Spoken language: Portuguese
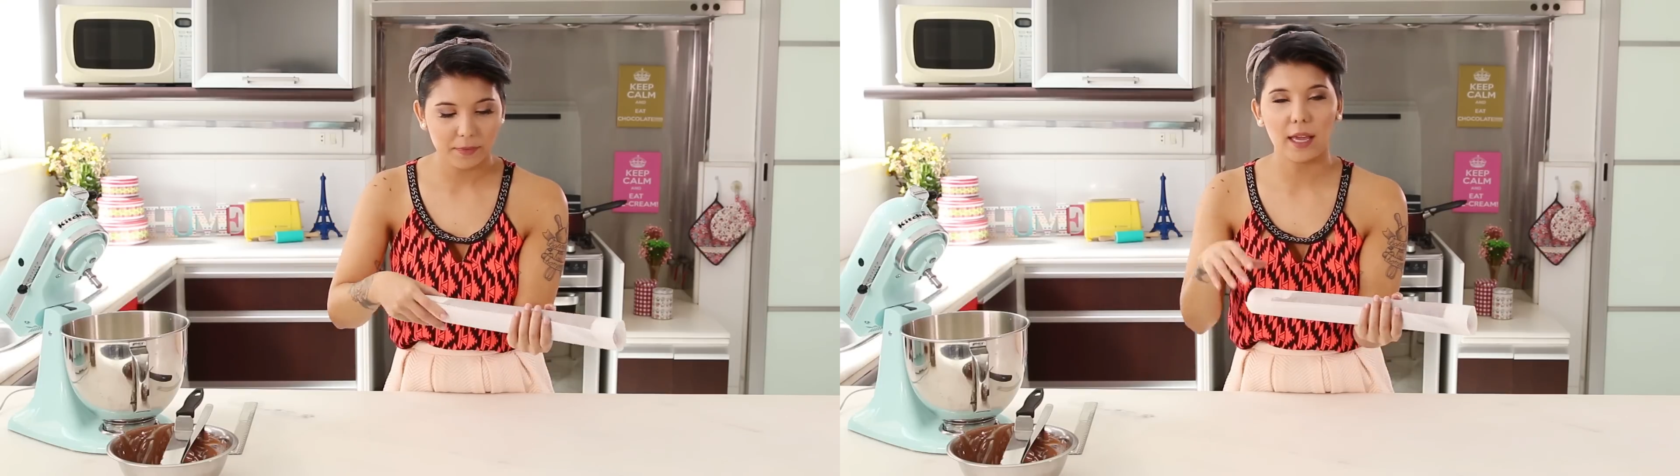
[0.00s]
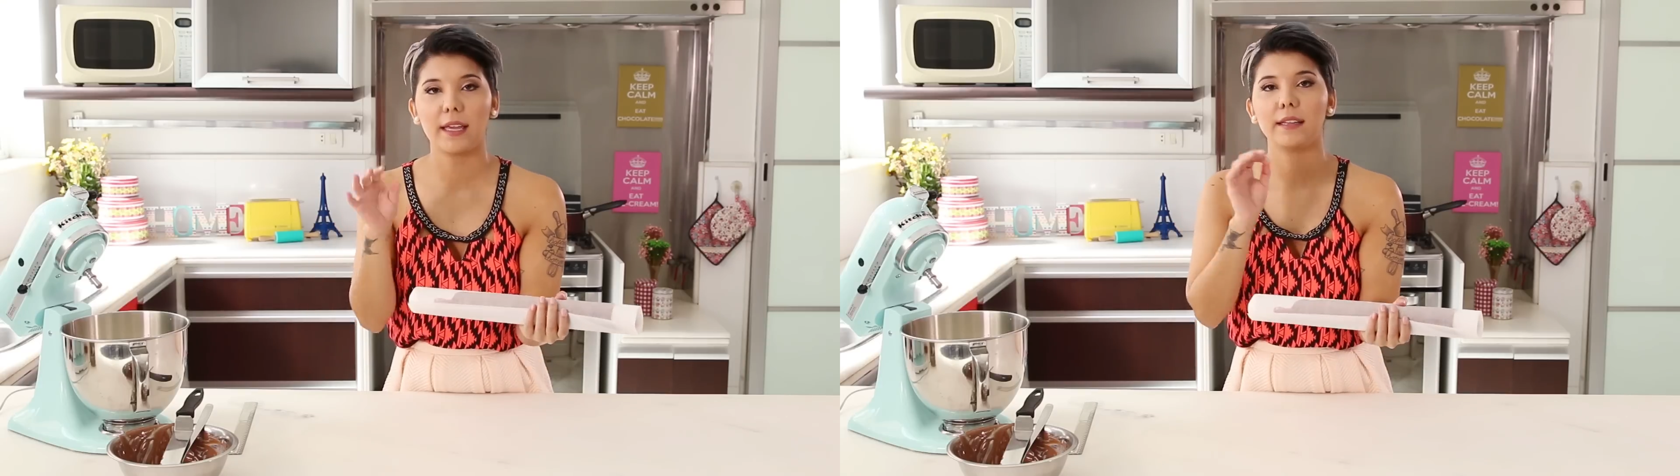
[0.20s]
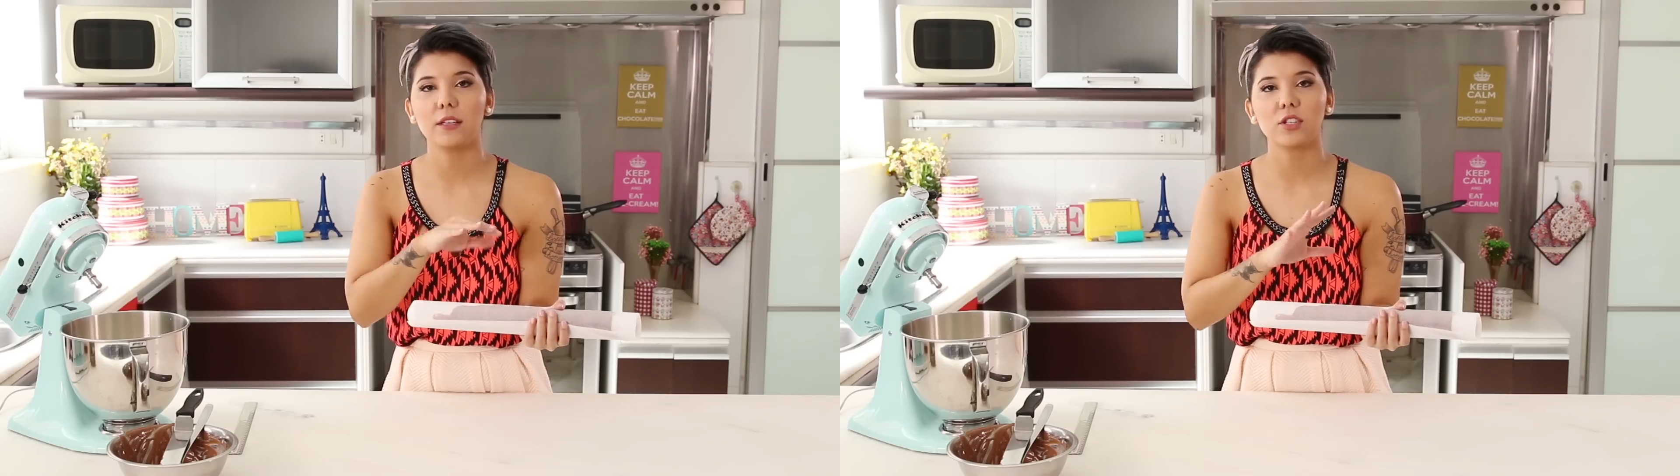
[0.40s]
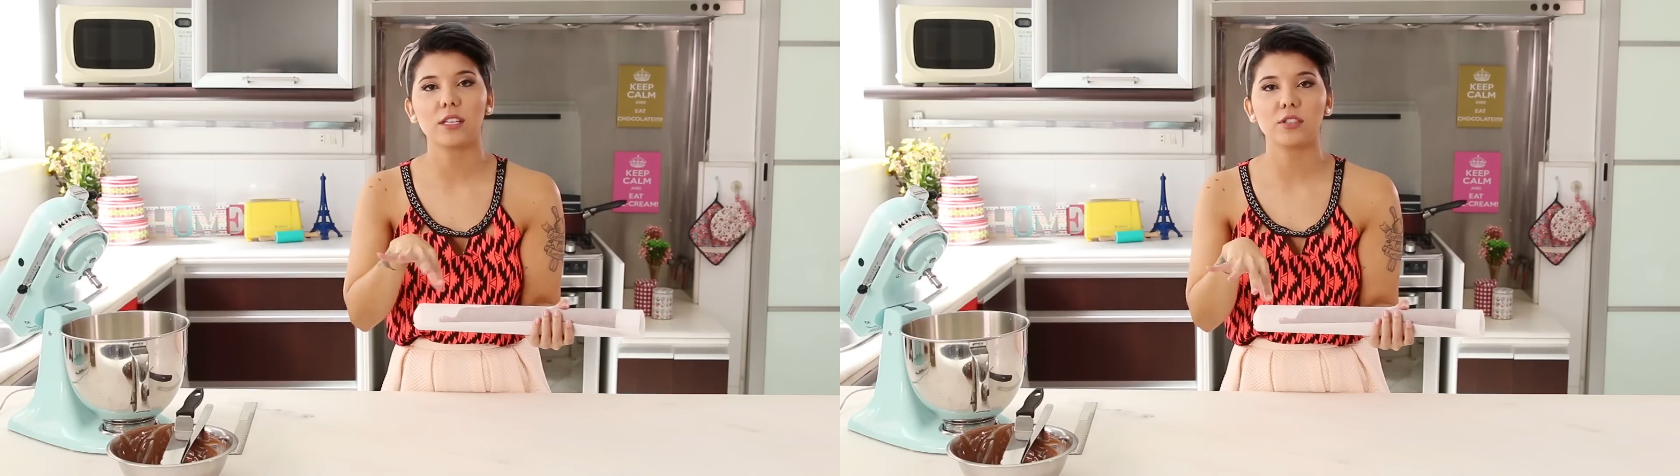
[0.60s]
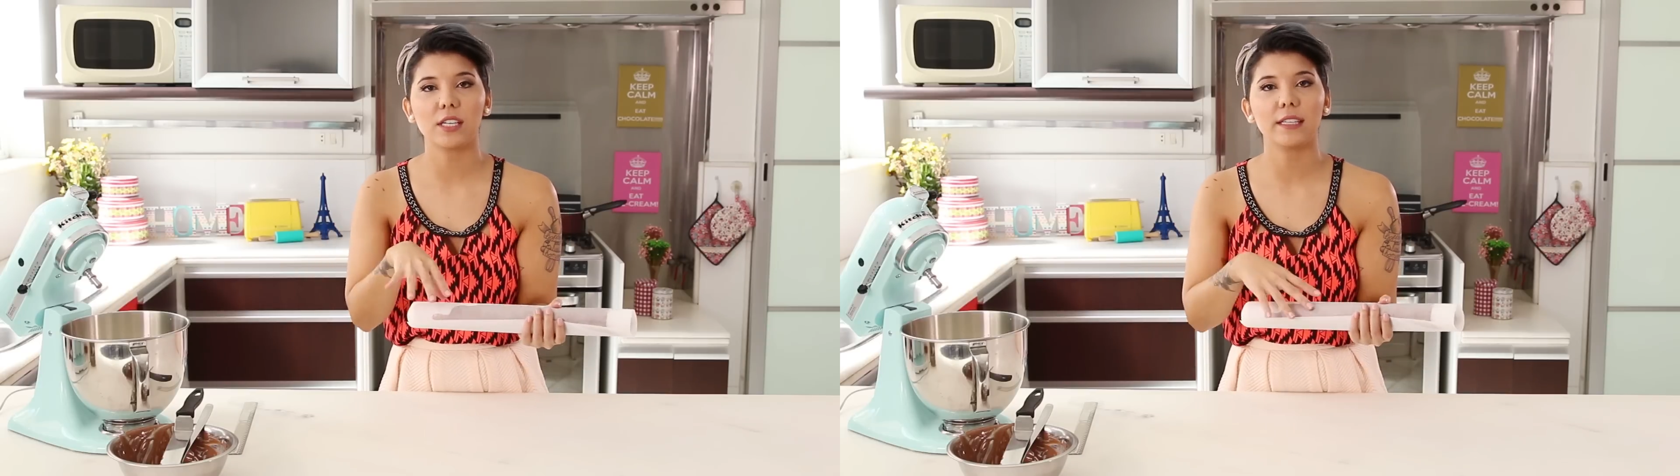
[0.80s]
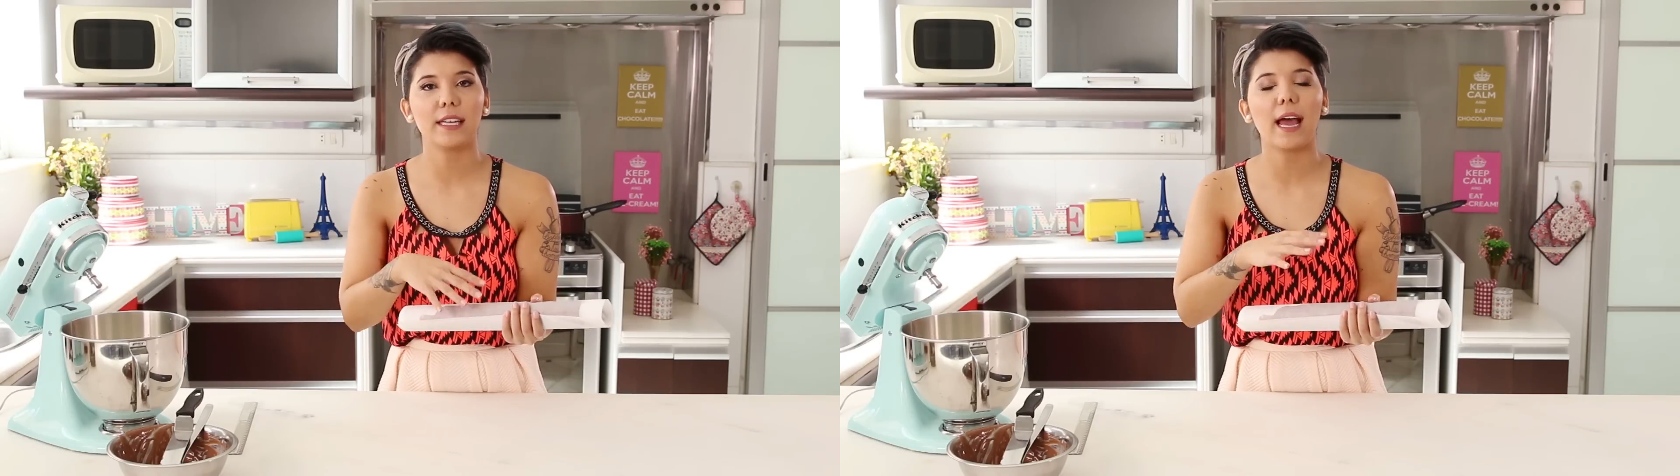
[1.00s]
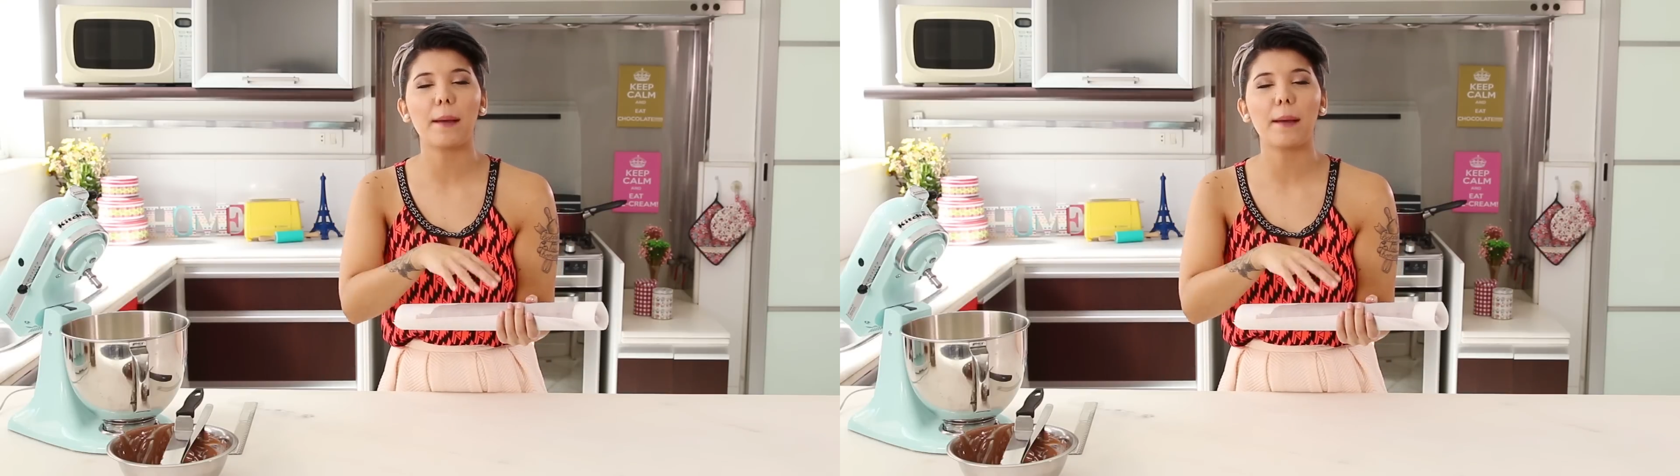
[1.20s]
e aí deixa na geladeira